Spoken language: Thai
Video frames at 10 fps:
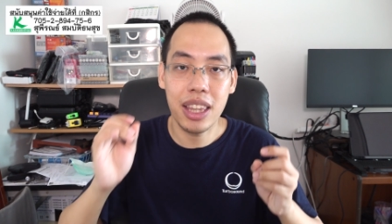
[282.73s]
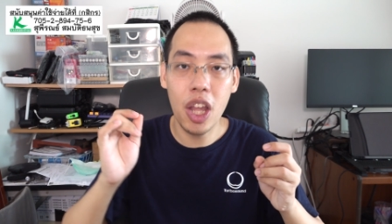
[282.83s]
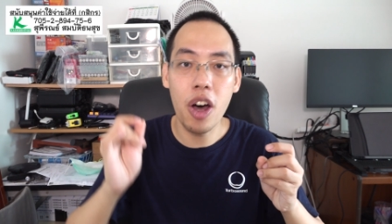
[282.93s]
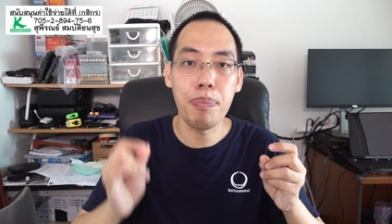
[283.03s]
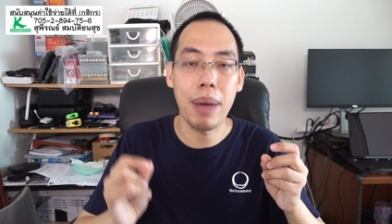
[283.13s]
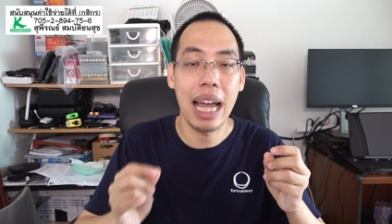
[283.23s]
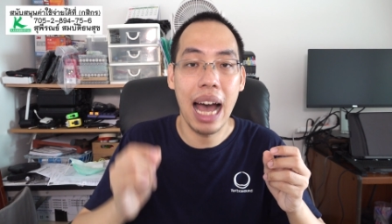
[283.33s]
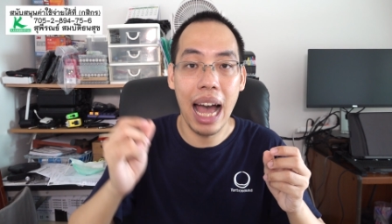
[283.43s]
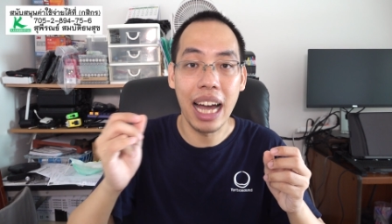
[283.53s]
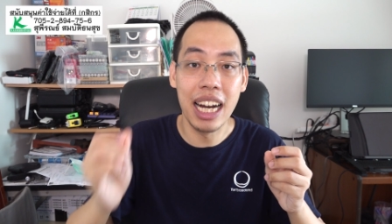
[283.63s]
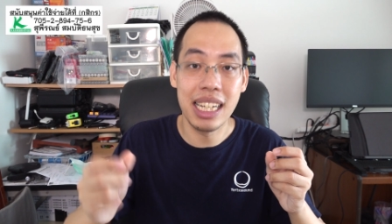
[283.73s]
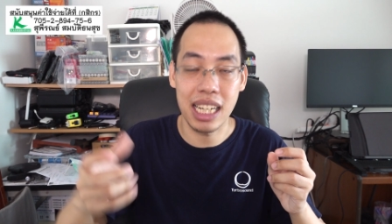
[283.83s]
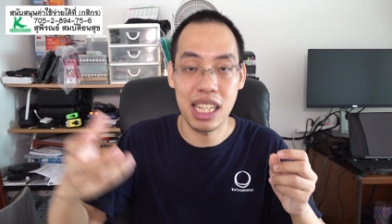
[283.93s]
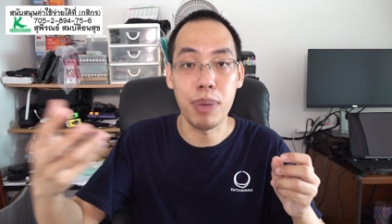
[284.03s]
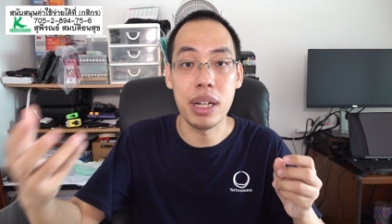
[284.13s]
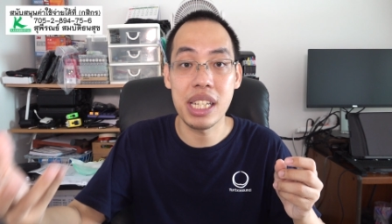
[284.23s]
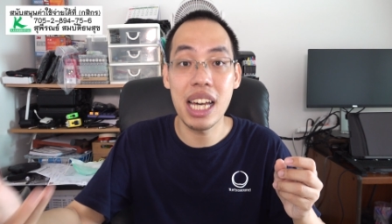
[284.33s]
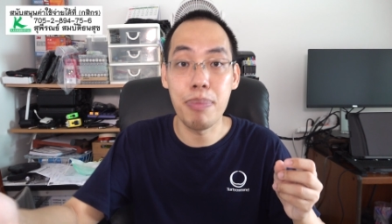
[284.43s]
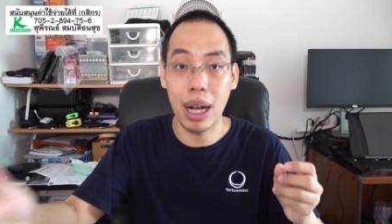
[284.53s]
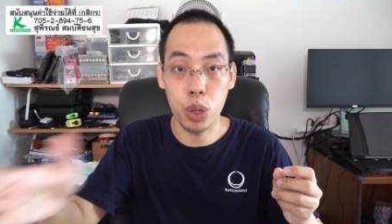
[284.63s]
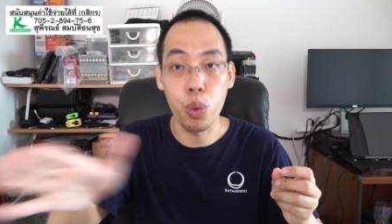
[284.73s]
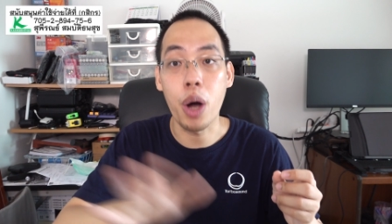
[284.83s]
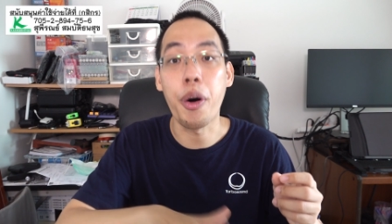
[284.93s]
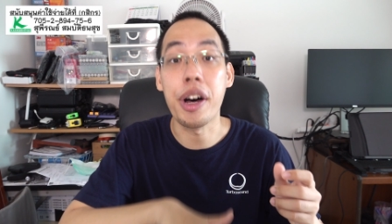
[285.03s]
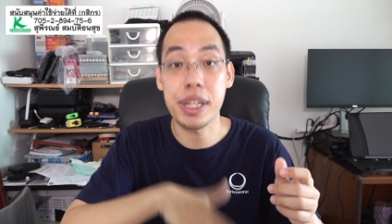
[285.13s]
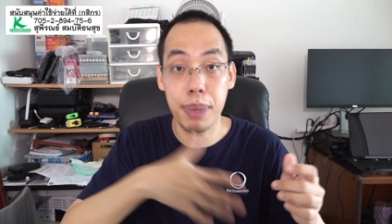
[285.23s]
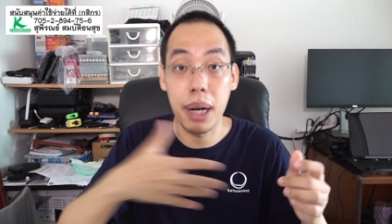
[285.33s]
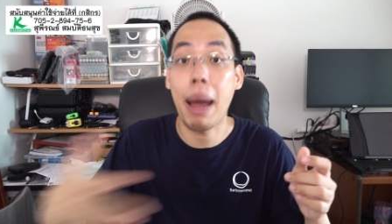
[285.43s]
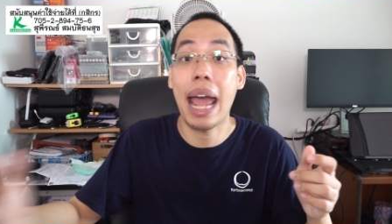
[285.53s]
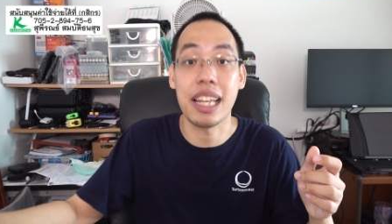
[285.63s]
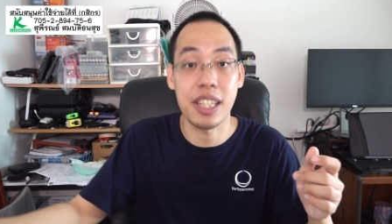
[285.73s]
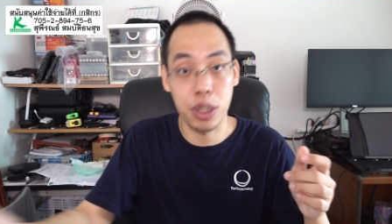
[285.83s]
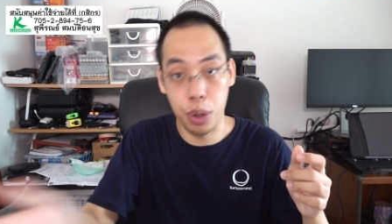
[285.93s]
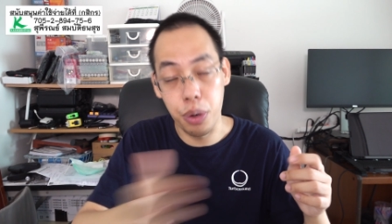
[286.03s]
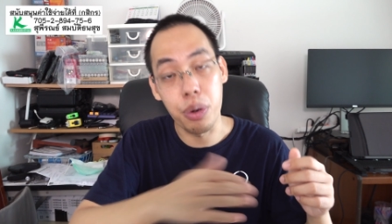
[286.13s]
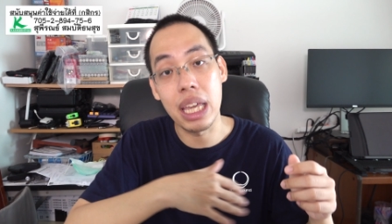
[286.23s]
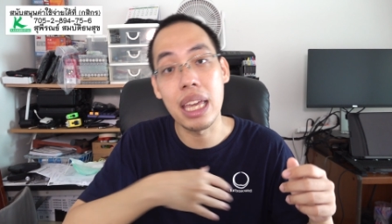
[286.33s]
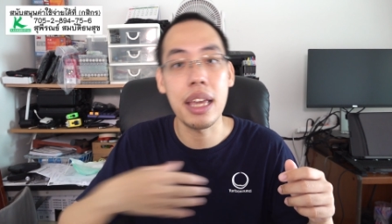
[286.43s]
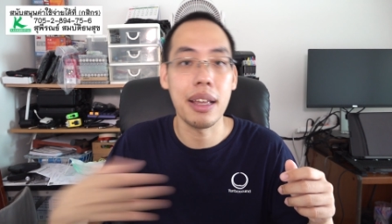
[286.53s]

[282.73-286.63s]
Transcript: ต้องไปหาเงินจากสปอนเซอร์มาถัวพอร์ per pax ตรงนี้